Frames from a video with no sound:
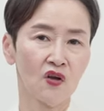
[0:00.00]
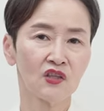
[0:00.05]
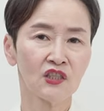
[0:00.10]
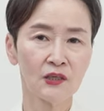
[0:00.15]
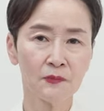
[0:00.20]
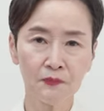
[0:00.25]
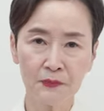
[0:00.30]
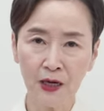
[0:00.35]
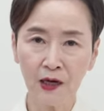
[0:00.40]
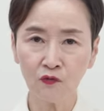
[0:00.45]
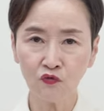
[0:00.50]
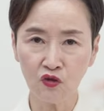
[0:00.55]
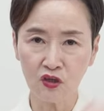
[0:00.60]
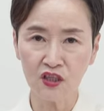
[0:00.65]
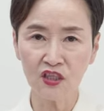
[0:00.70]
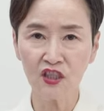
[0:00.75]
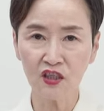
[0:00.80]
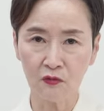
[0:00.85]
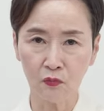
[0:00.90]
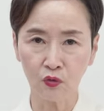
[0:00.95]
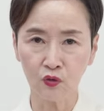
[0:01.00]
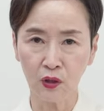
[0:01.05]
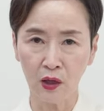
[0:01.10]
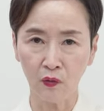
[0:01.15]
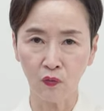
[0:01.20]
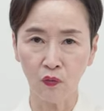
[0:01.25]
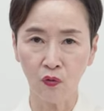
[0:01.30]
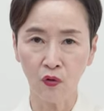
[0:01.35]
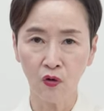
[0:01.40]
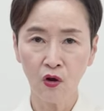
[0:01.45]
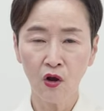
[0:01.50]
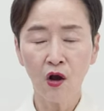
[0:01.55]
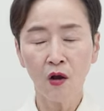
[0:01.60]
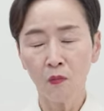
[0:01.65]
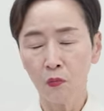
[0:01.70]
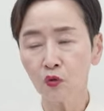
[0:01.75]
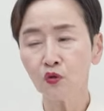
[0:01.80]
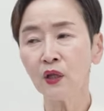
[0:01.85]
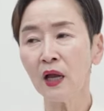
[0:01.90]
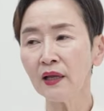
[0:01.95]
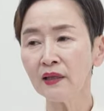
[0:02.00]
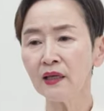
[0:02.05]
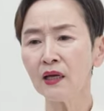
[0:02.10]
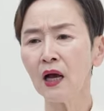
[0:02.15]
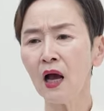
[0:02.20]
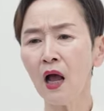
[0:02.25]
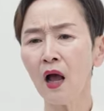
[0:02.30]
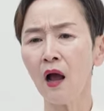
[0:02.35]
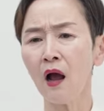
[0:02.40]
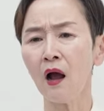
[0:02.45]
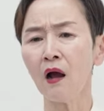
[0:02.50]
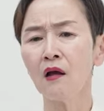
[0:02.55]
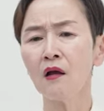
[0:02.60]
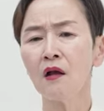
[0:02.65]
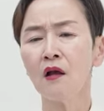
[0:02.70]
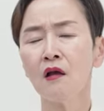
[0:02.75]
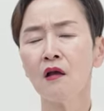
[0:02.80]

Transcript: 집착도 인식을 못하고 못하니까